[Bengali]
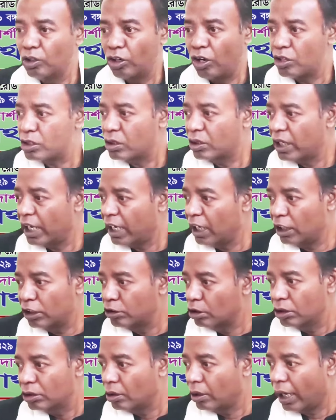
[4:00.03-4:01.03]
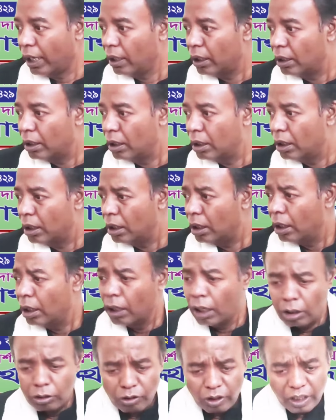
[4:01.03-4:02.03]
জীবন রহস্যটা এখানে জড়িত না
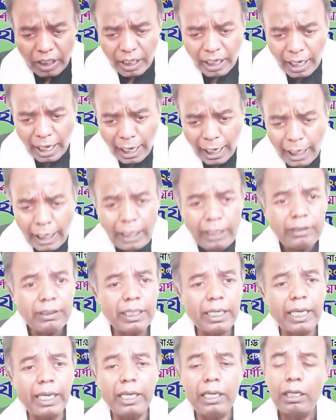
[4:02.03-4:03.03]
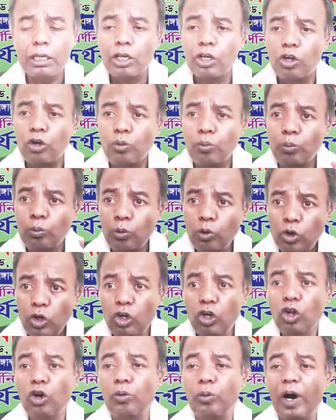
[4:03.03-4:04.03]
এই যে
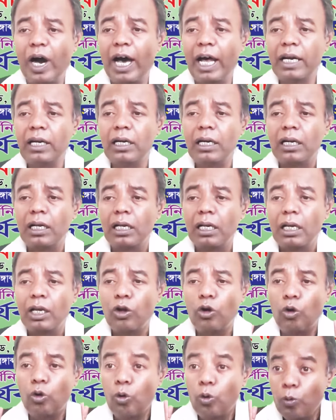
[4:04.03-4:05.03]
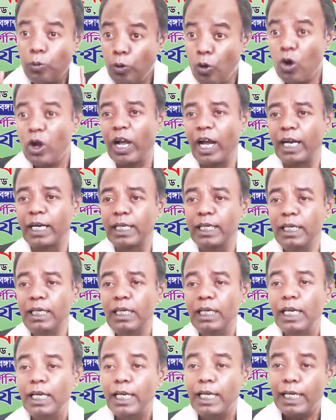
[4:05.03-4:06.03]
মূল্যবান উপকারী
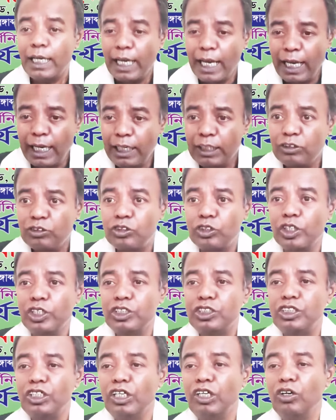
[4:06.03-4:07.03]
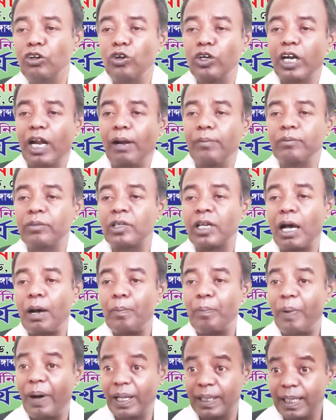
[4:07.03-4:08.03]
এই ত্রিশৃঙ্গ নামটা
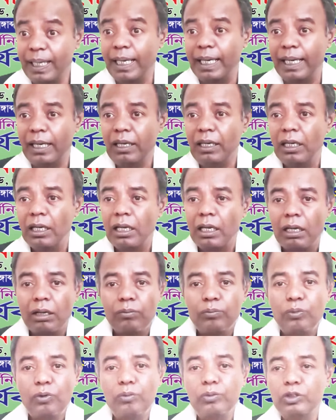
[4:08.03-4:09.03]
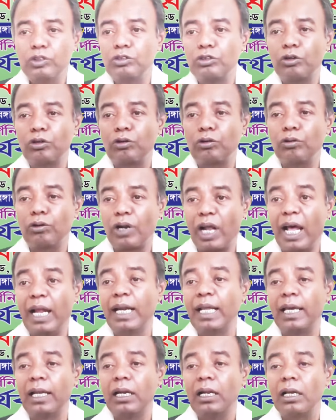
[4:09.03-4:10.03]
বাদে পবিত্র
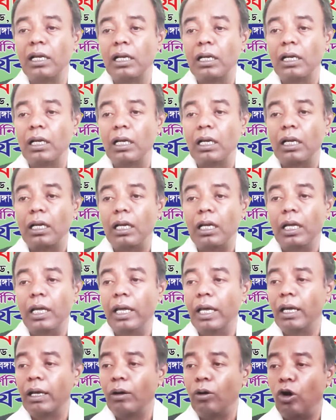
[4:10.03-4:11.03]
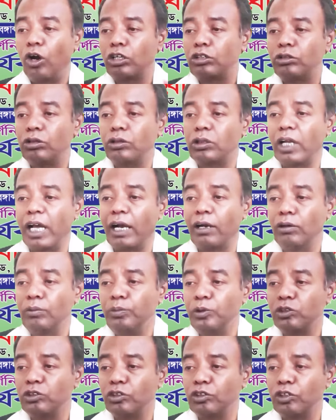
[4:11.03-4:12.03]
কোরআনের অর্থটা এখন
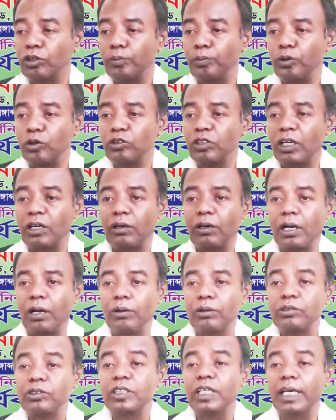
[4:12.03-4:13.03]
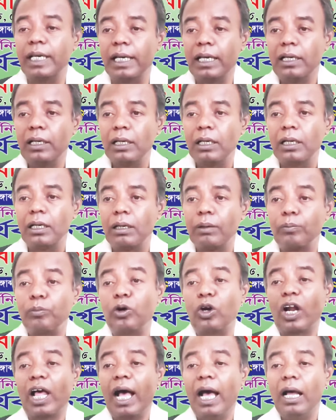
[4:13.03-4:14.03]
পর্যন্ত প্রচার করা হচ্ছে
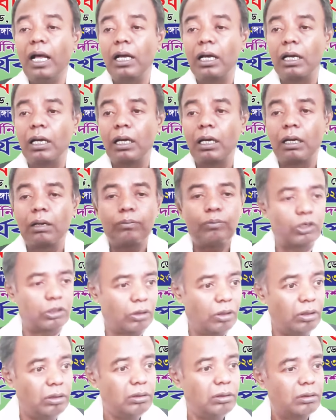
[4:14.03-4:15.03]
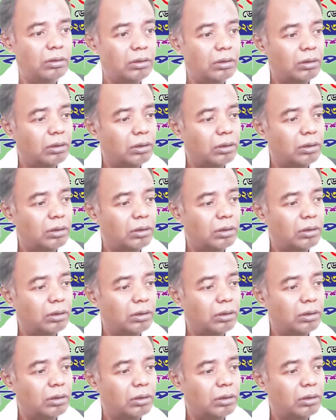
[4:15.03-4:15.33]
পড়া পঠন